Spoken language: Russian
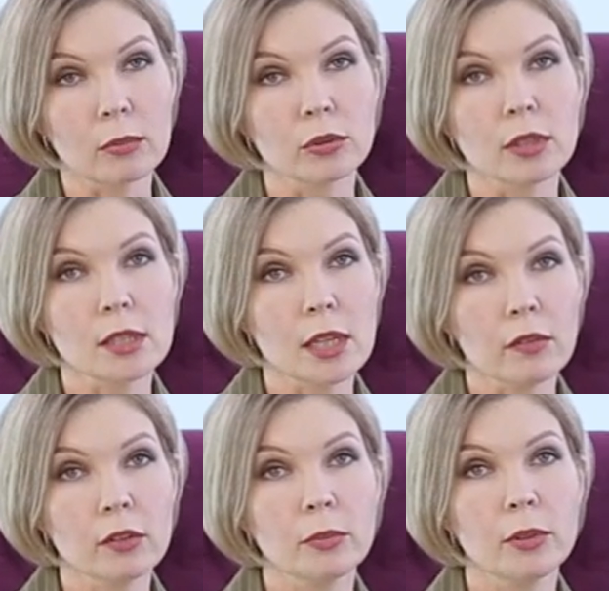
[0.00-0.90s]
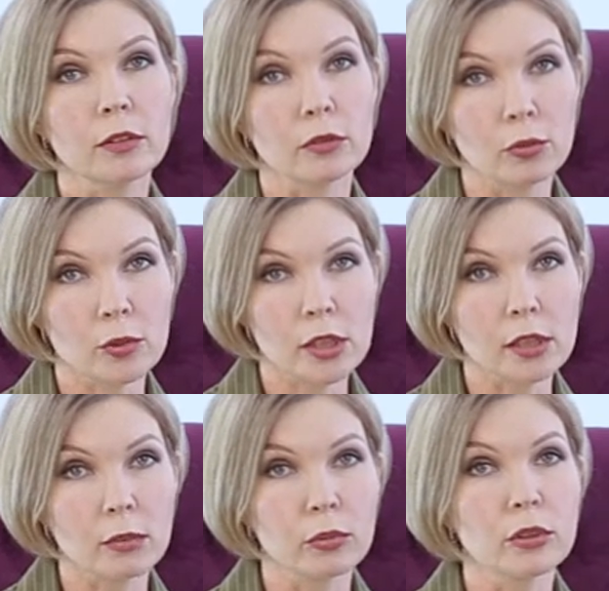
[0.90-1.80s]
работа с навыками, это в том
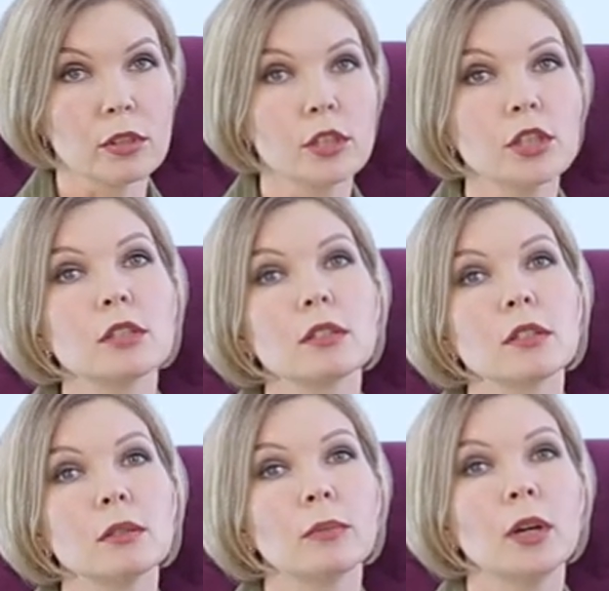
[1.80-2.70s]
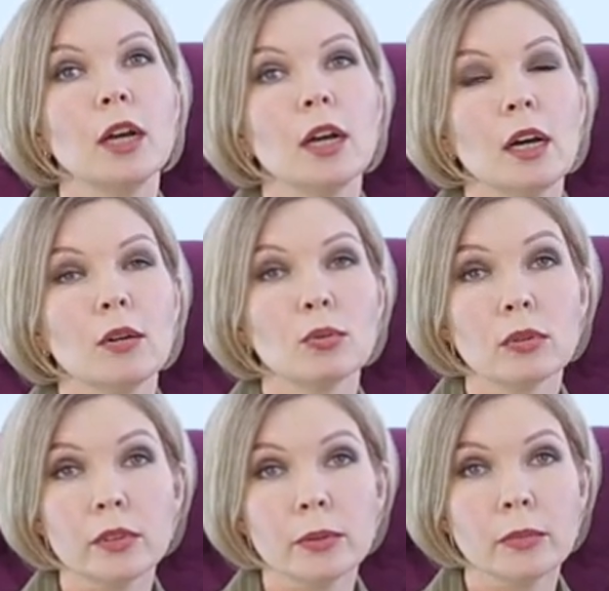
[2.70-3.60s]
числе работа с личностным
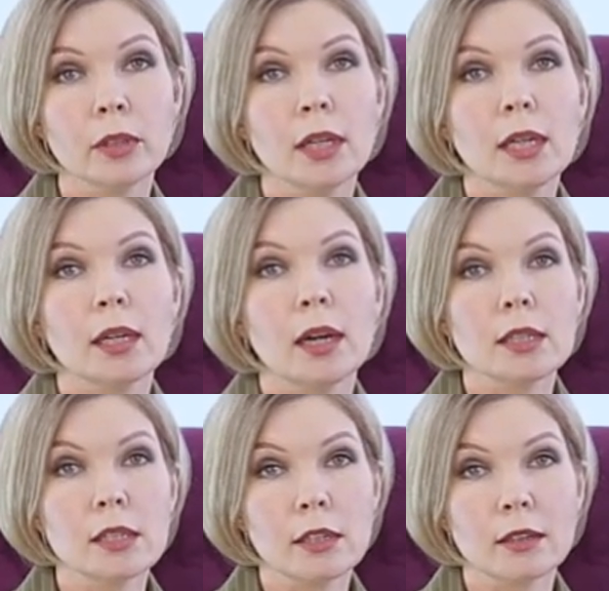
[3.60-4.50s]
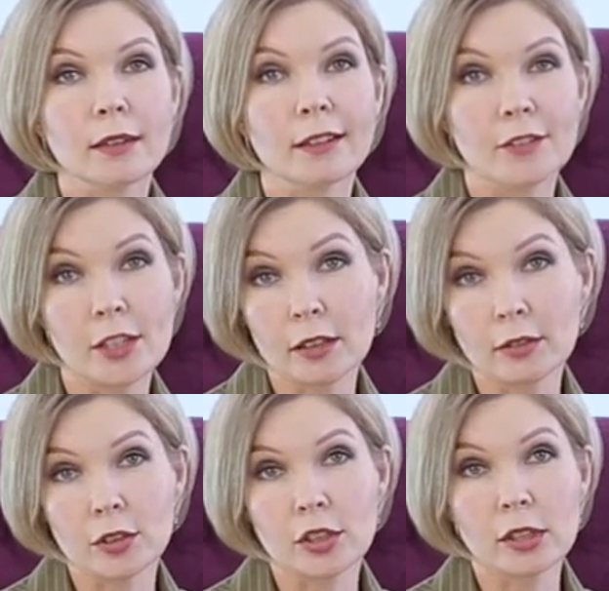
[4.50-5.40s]
уровнем отдельно
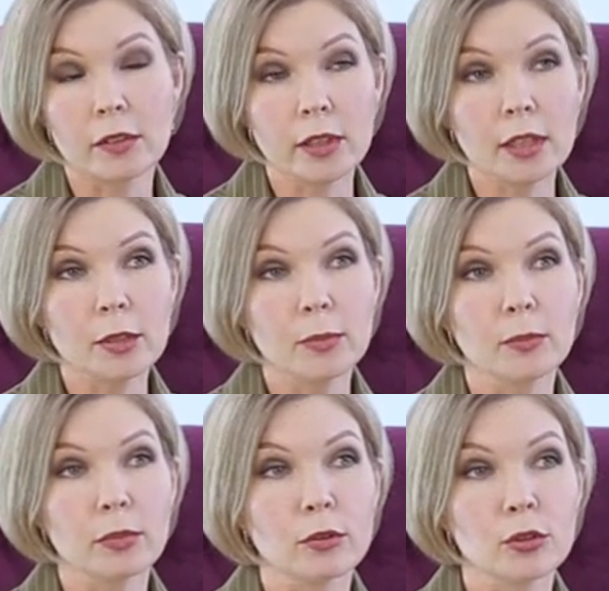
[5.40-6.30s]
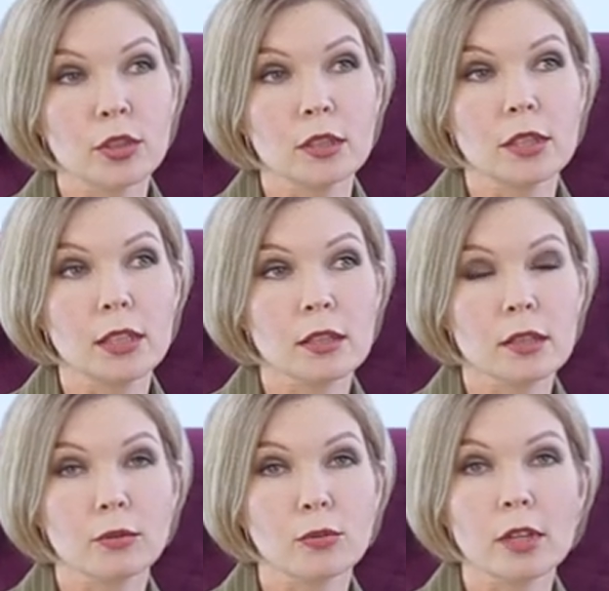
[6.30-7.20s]
взятого человека, и мне было очень
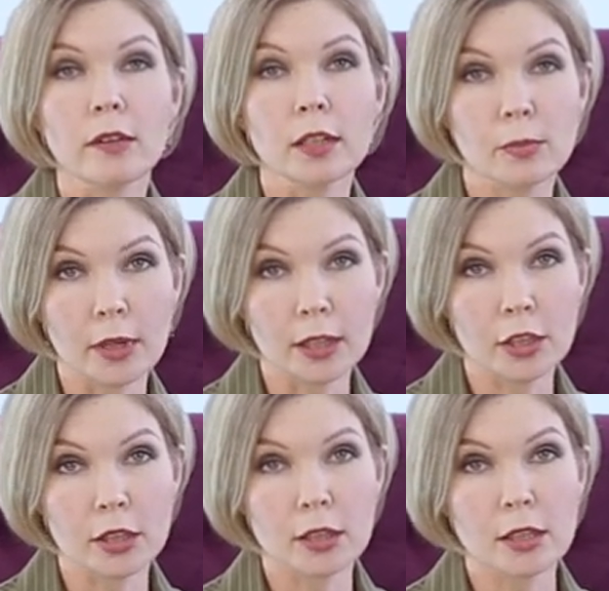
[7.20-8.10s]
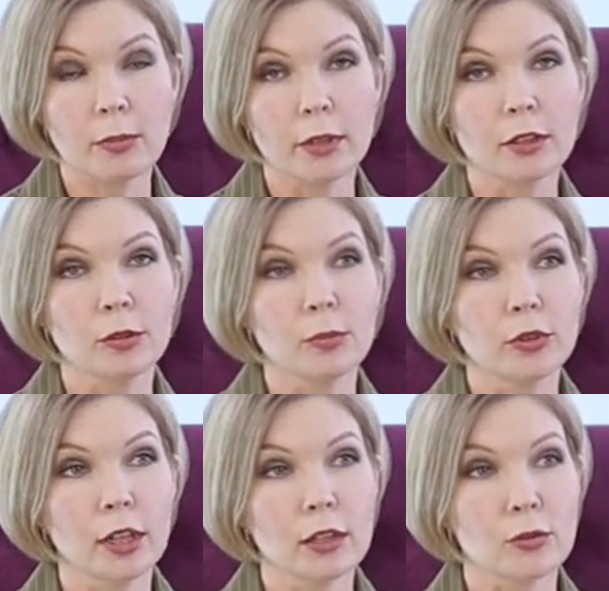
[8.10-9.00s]
интересно узнавать про личности, поэтому
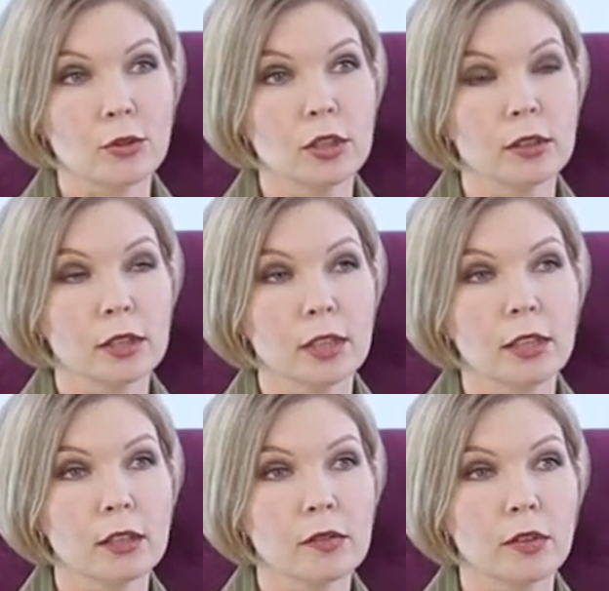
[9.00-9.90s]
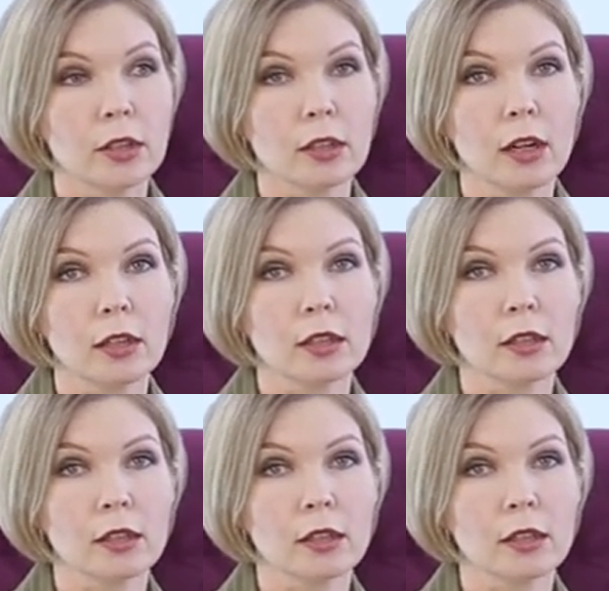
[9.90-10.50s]
я изучила такие сферы, как